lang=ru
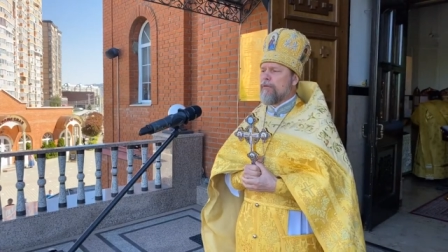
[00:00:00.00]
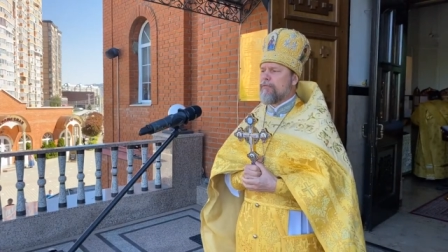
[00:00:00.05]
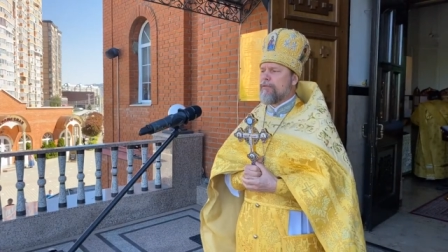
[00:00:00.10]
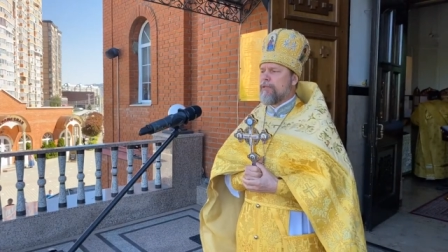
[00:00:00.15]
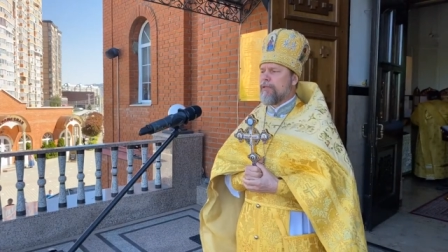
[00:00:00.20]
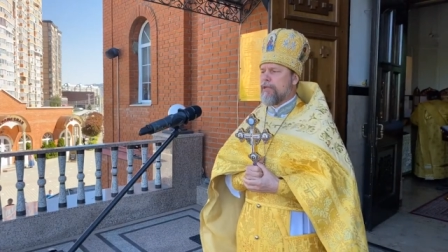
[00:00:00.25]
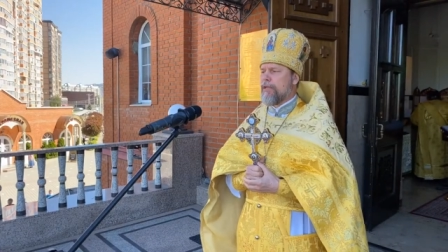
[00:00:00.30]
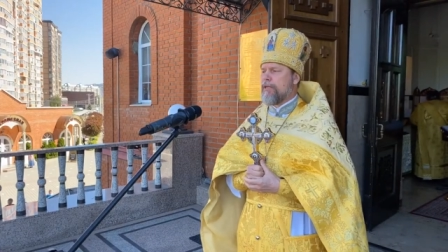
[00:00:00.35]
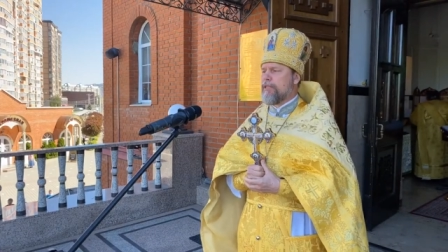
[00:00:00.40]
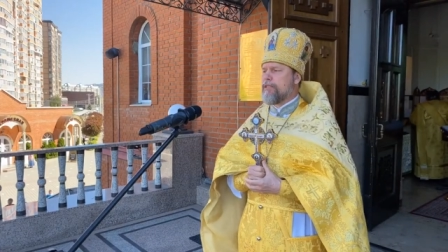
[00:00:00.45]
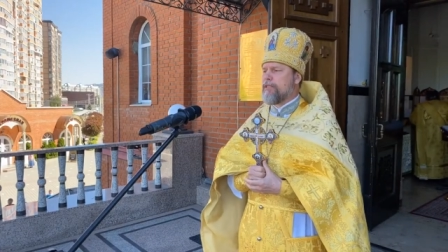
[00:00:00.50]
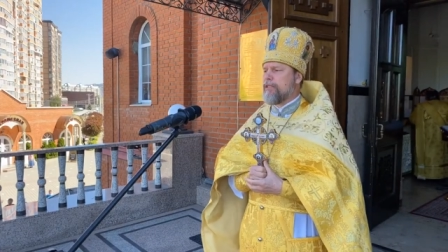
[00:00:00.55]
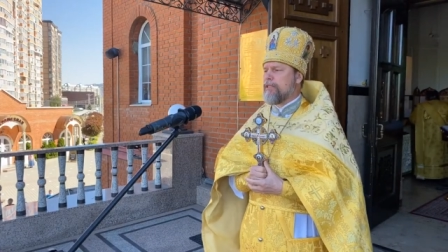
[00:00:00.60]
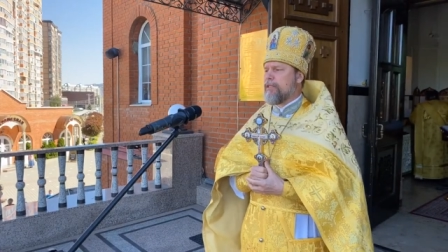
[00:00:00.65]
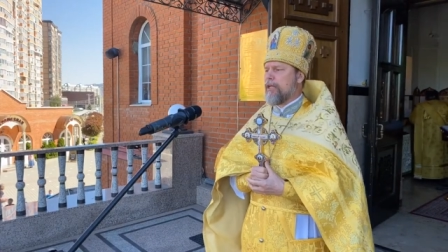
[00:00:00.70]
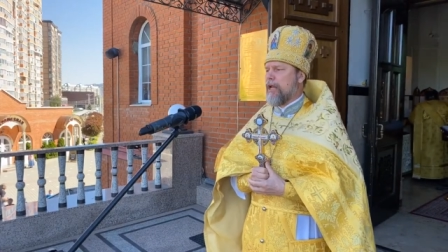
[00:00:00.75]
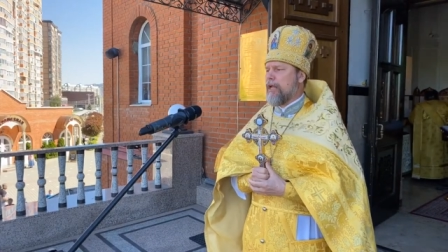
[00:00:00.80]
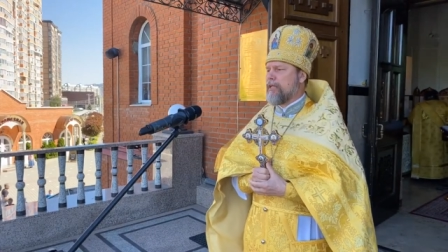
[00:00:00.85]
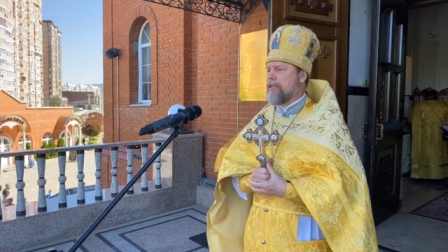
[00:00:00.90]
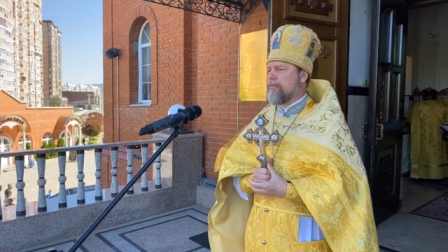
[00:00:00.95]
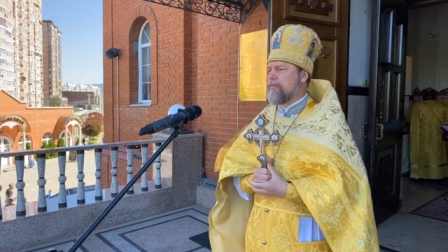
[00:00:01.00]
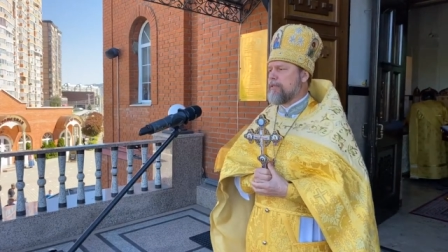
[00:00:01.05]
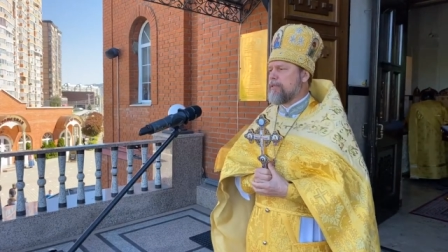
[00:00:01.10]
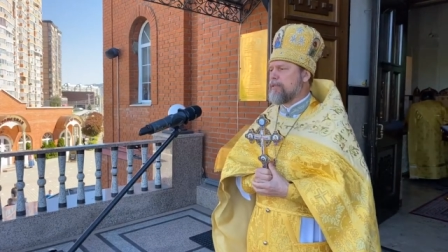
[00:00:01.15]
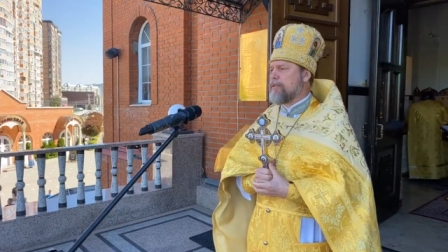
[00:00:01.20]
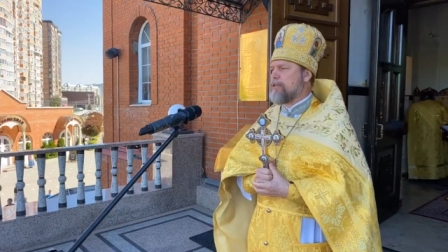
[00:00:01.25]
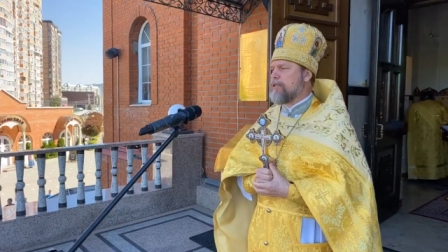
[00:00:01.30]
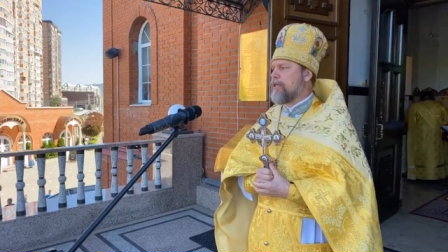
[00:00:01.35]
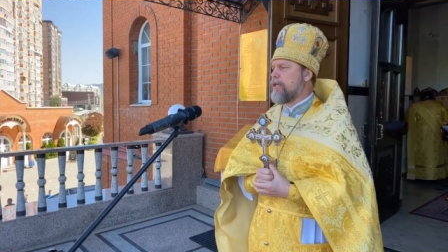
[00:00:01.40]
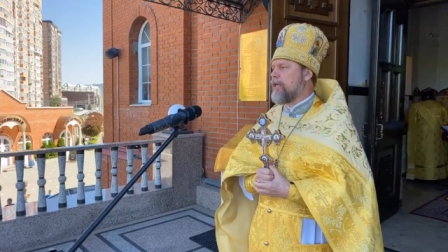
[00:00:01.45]
В 33
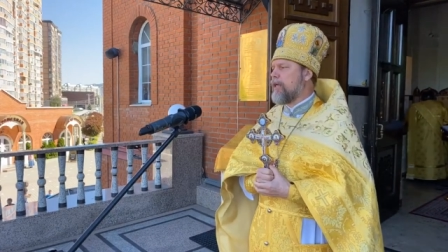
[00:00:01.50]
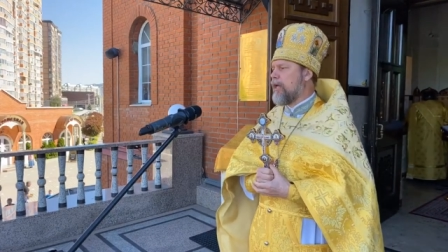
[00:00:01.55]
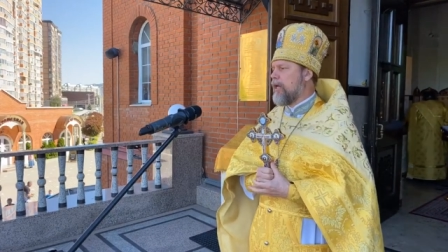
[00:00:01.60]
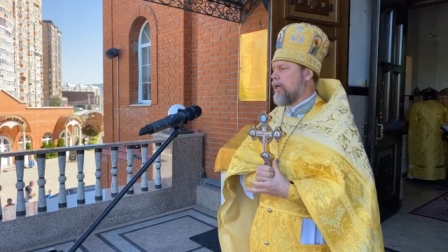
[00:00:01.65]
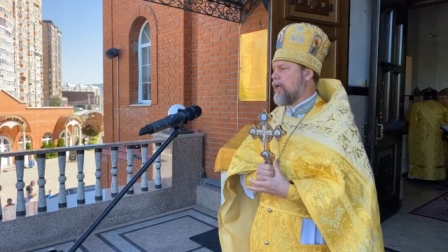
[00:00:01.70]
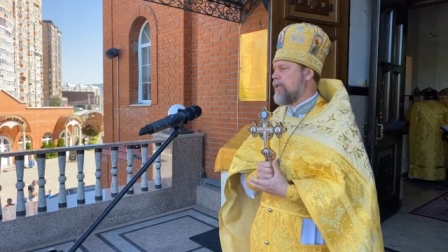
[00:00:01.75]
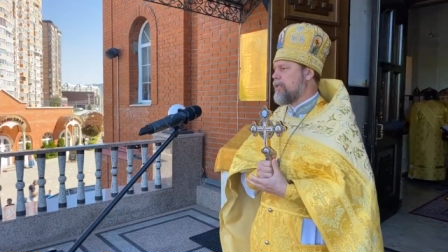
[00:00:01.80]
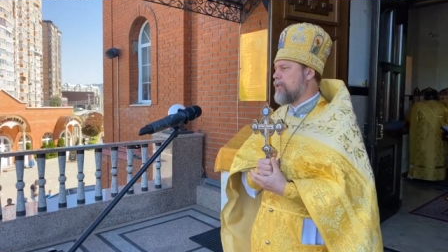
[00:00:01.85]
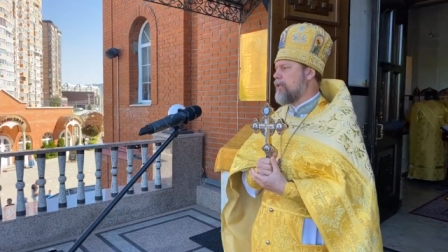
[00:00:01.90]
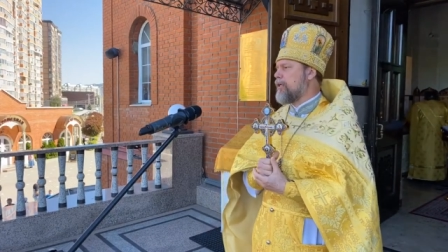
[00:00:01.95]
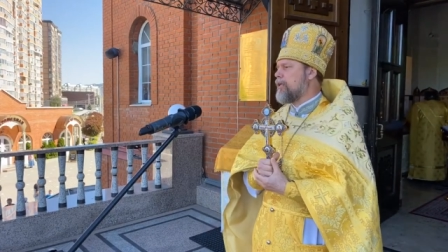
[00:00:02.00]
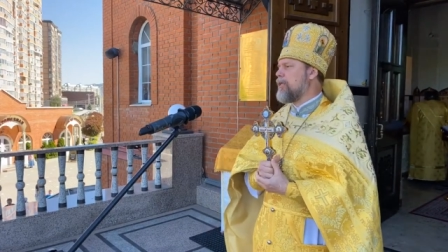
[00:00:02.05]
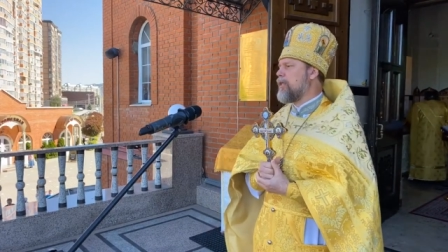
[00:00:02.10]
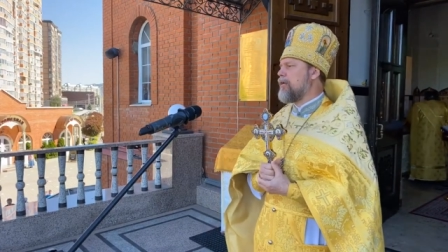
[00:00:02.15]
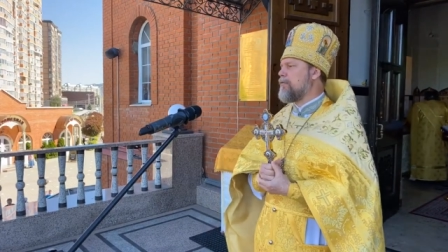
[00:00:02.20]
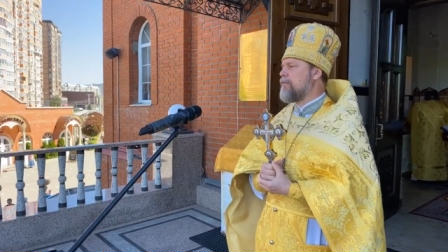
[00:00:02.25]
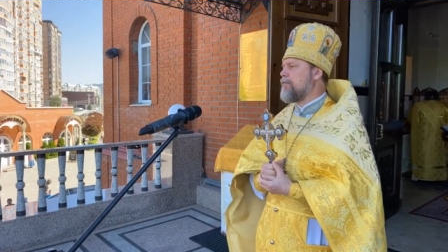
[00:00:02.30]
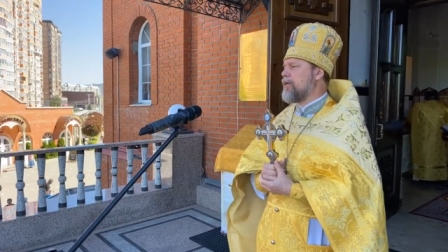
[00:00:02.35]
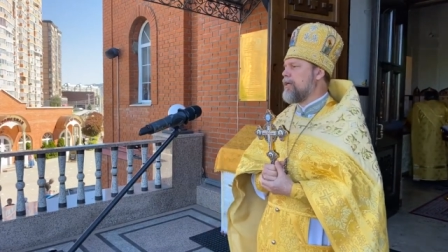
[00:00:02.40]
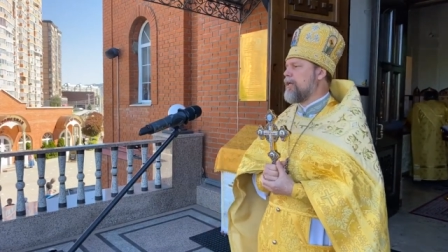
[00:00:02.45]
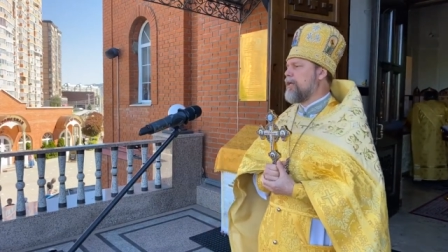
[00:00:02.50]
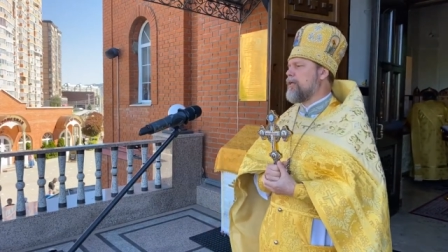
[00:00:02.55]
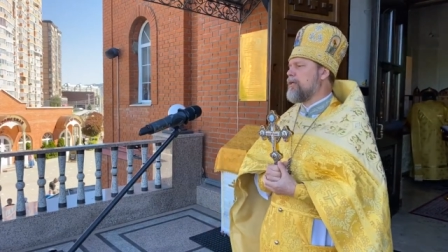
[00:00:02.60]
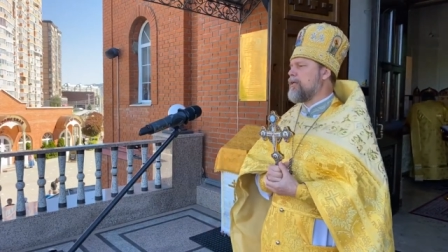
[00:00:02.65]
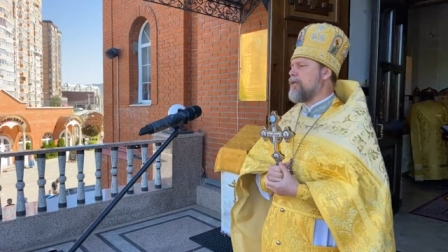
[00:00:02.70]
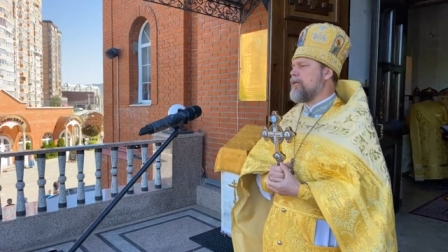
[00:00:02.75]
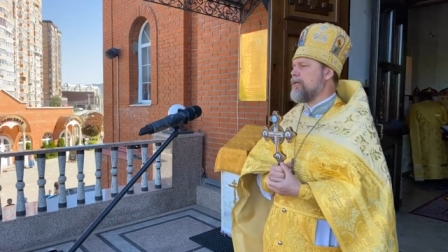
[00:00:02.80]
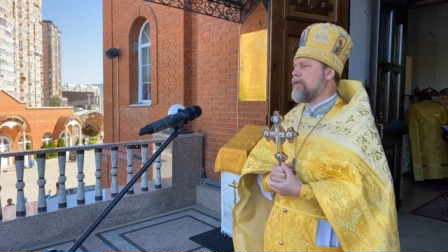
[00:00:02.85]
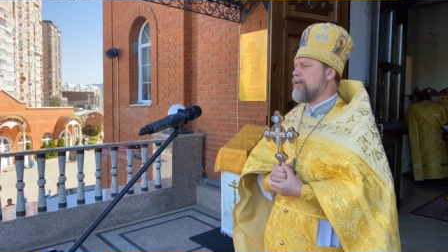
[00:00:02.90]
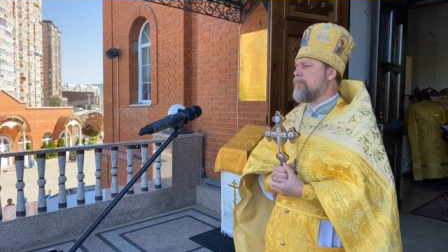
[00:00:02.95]
стихе этой главы
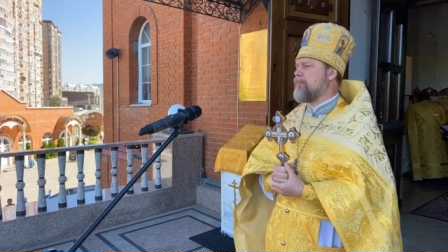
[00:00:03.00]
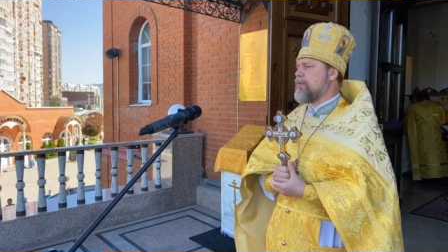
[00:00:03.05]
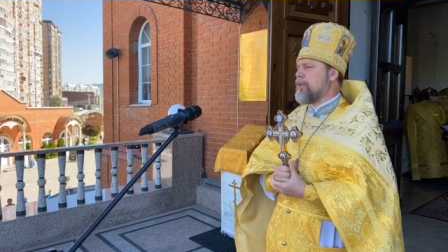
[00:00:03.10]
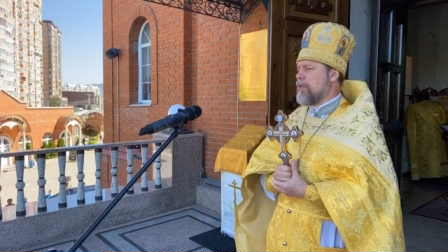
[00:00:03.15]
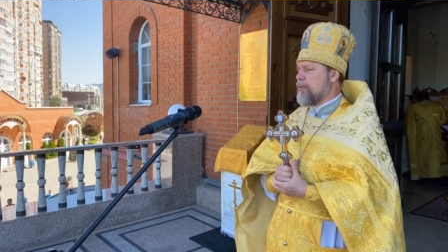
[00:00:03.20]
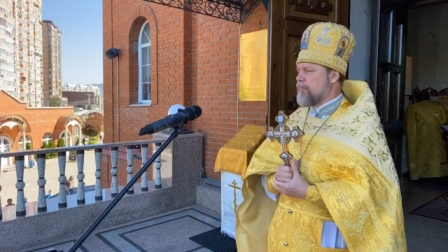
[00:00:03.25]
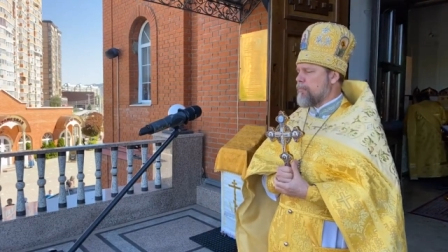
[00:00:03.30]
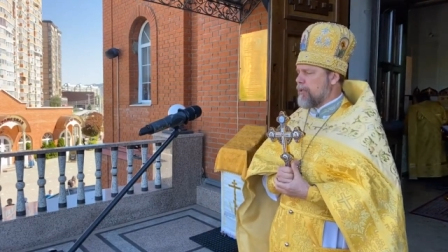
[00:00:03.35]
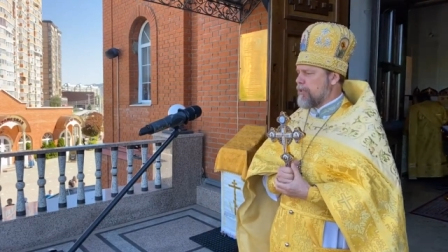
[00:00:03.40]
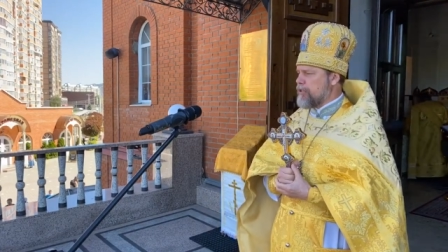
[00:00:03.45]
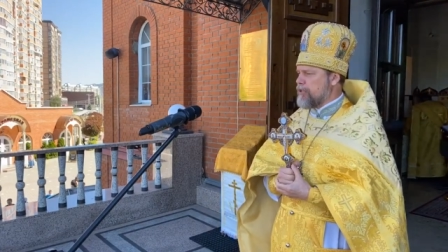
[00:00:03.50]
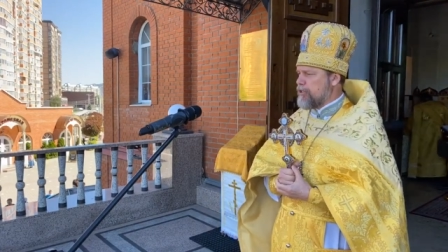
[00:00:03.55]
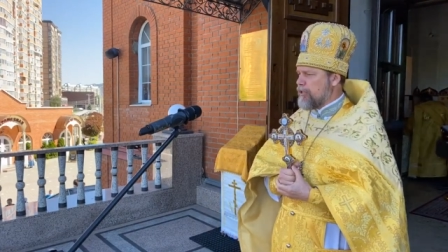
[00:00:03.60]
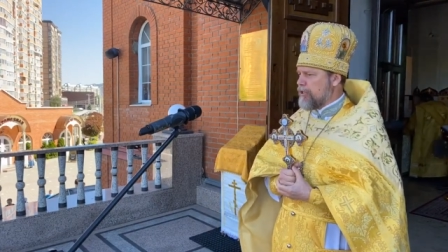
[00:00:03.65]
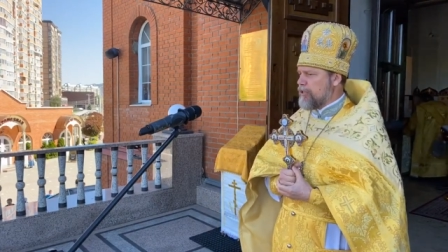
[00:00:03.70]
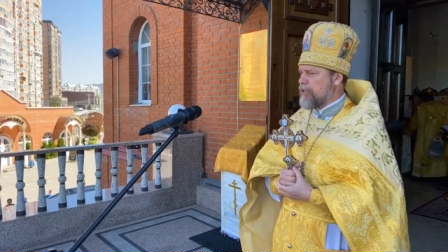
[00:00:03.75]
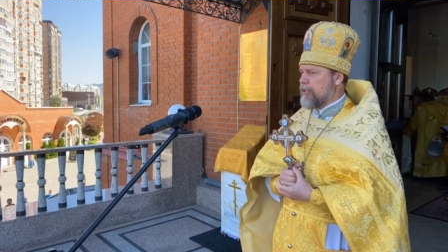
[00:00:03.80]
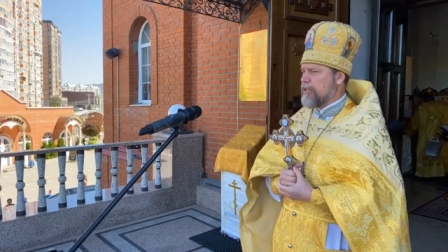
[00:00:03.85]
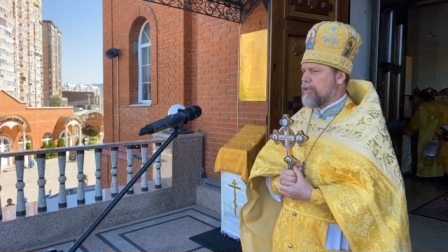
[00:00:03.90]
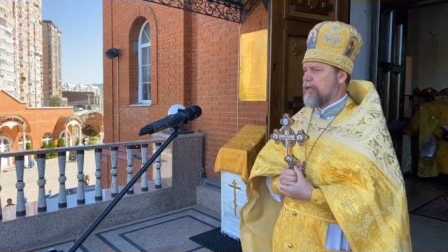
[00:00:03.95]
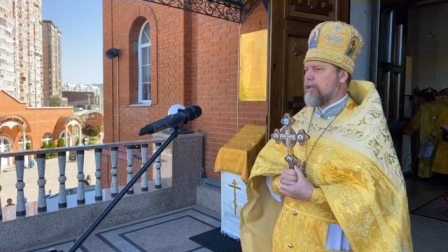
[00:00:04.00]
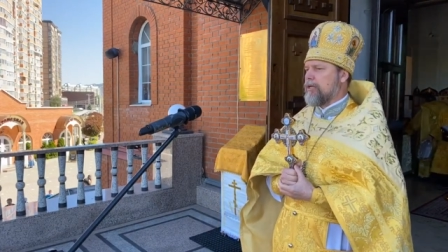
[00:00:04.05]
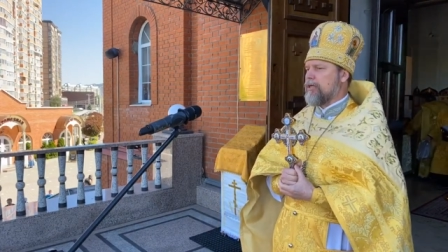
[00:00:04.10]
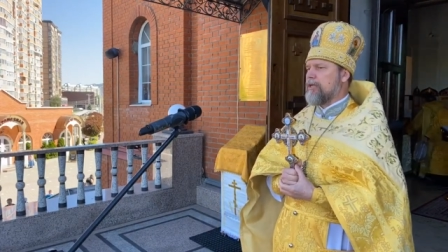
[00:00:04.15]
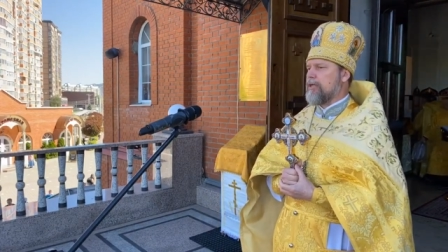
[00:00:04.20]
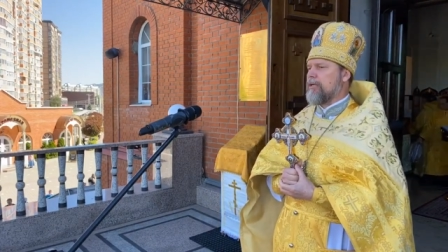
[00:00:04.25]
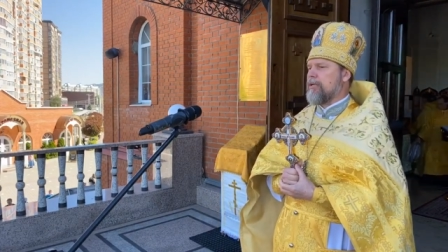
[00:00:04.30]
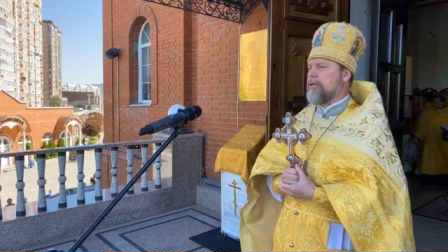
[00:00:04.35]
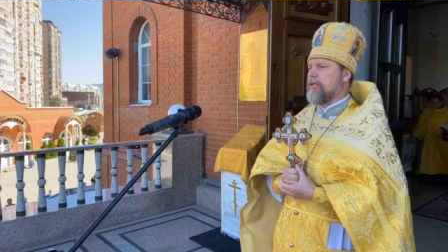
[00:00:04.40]
было прочитано